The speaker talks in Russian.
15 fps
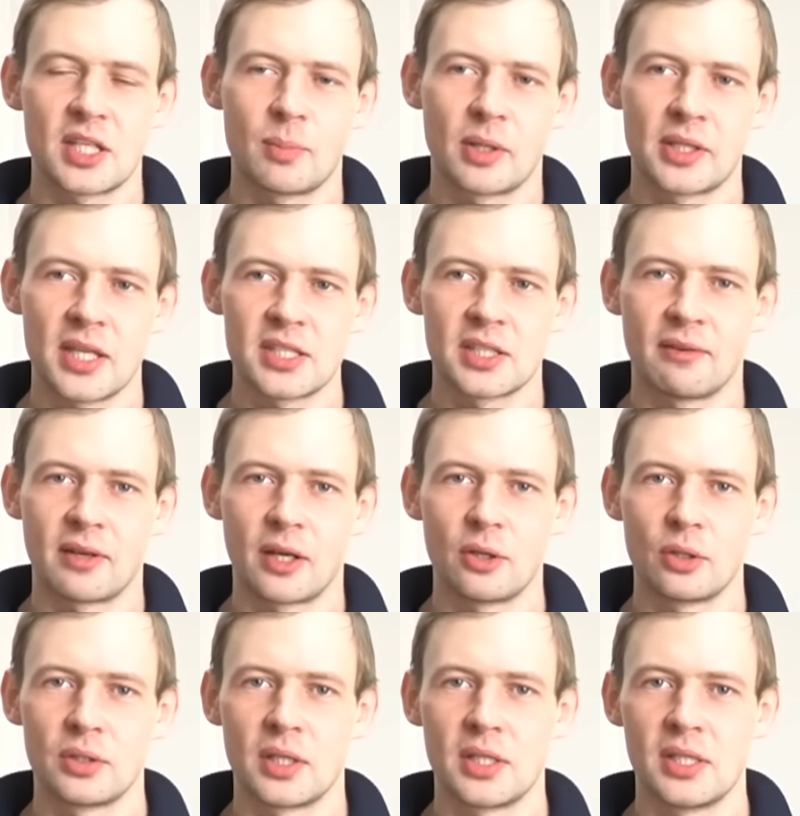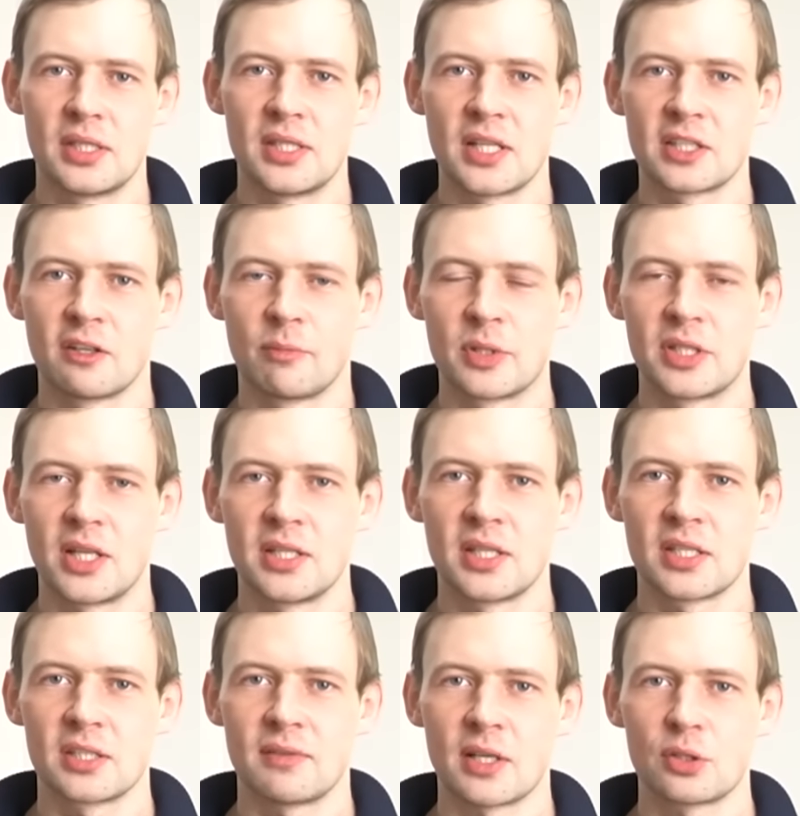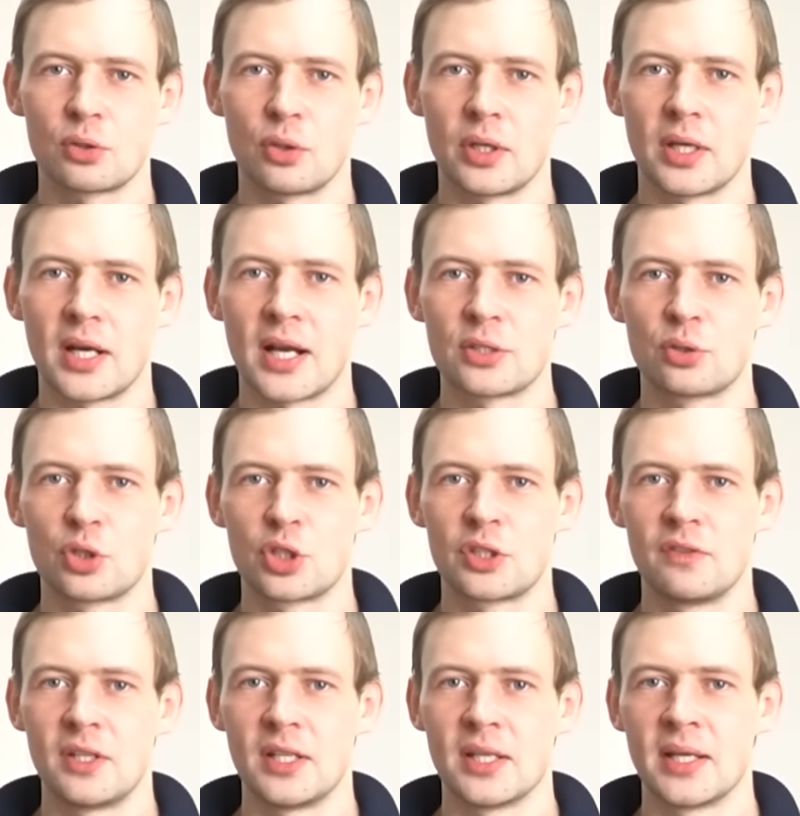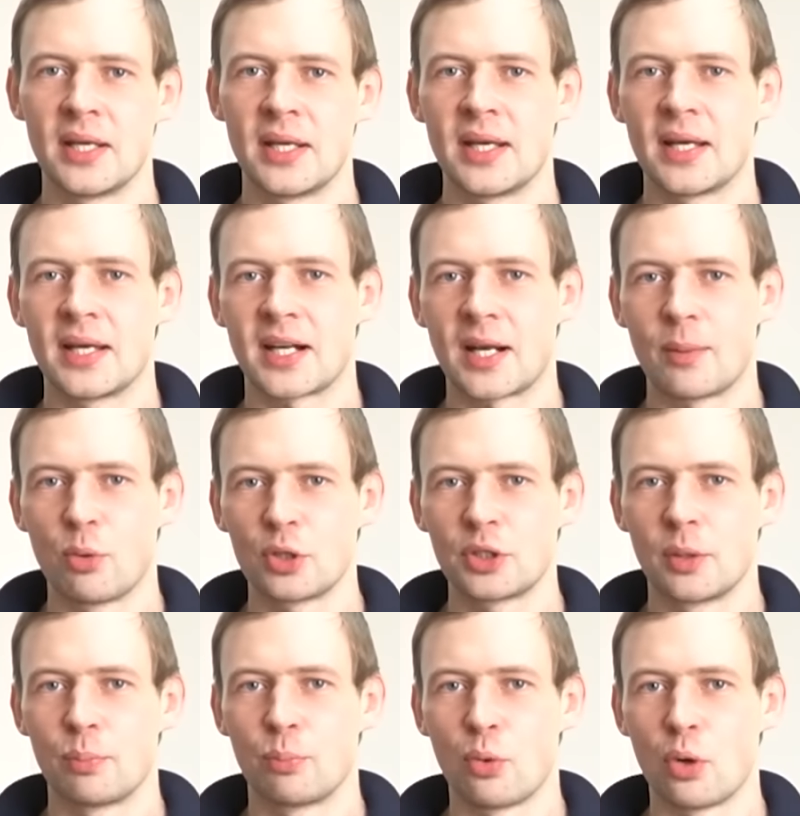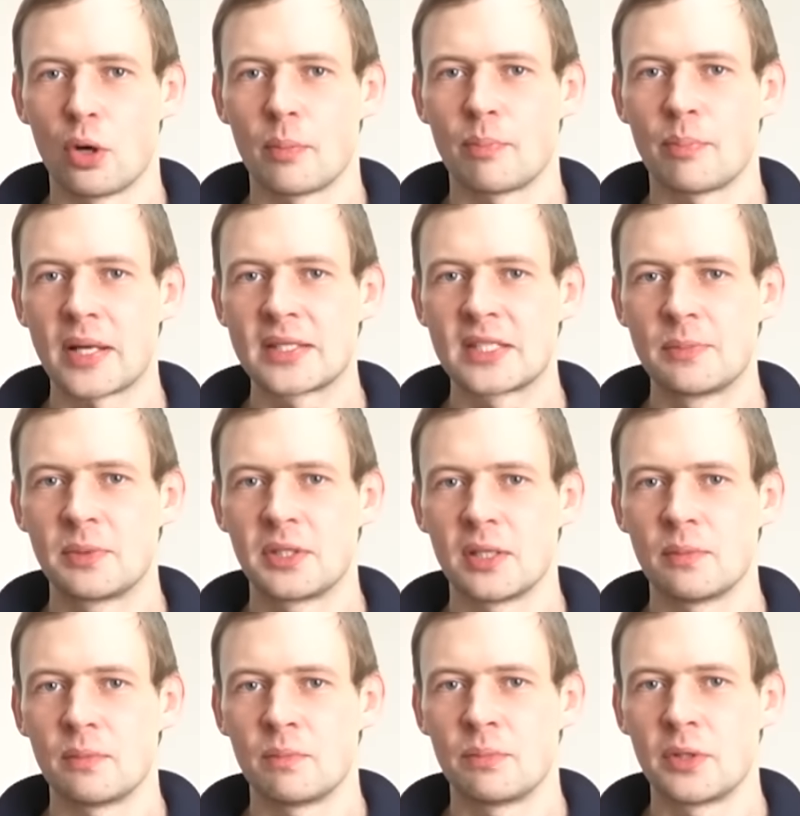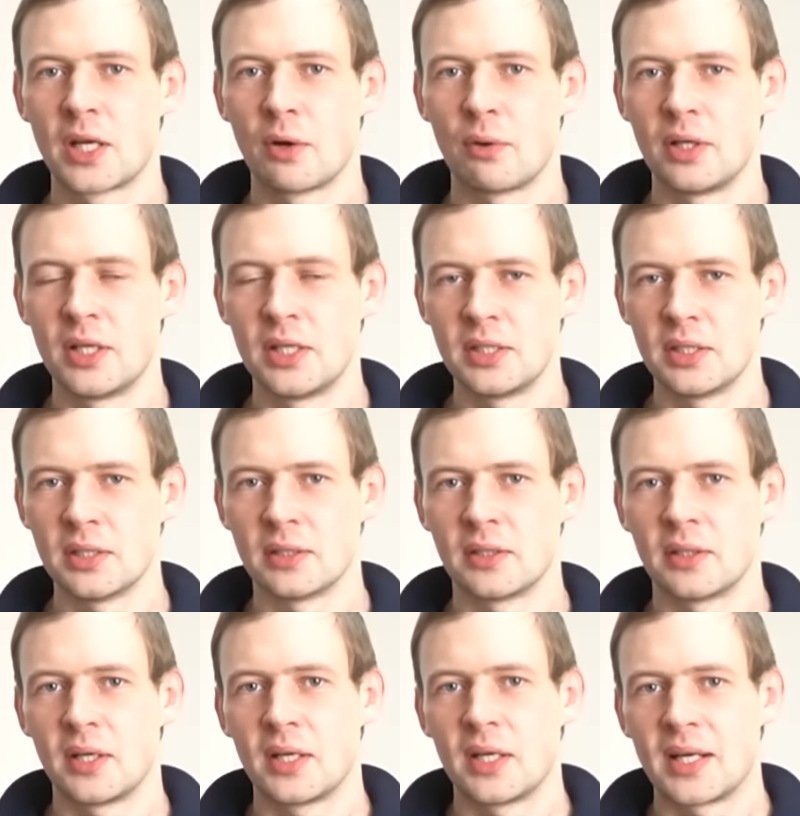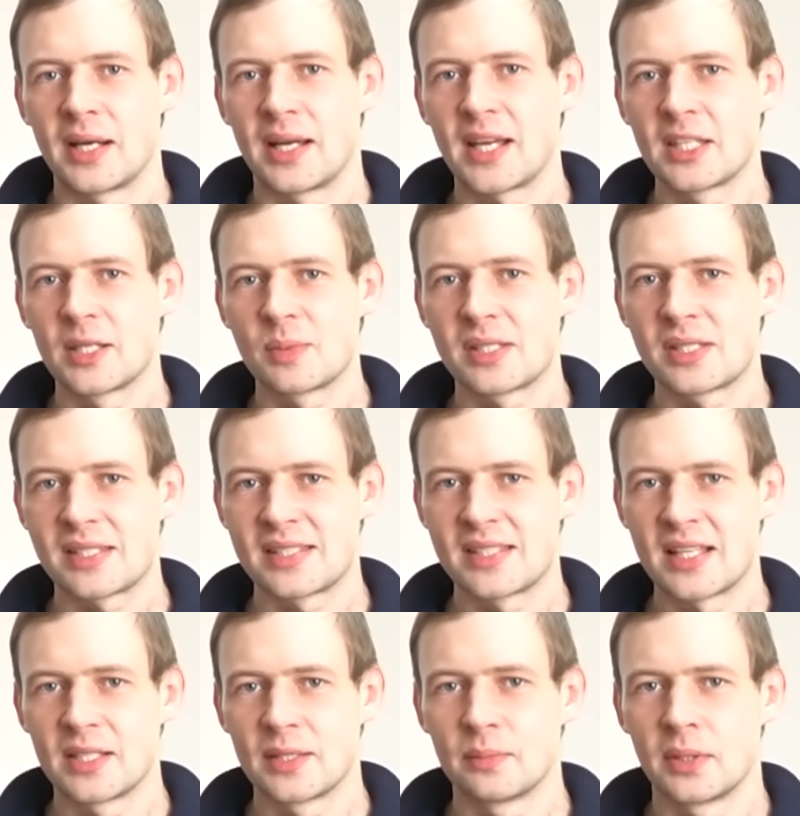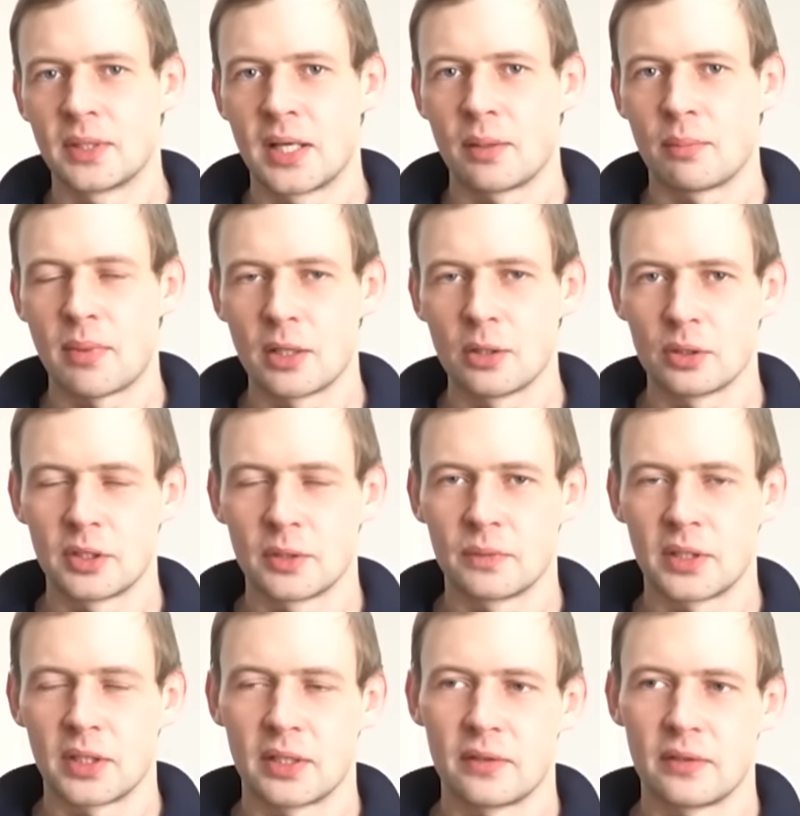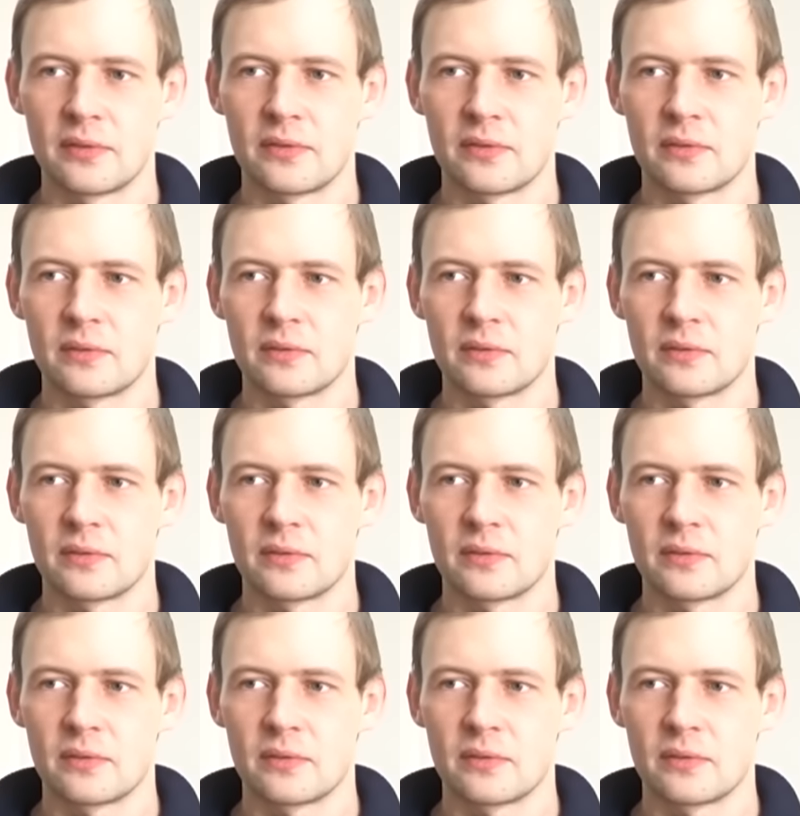Тарабактайского района и сельского поселения Заводское осуществили работы по подсыпке береговой линии рядом с данным болотом, э,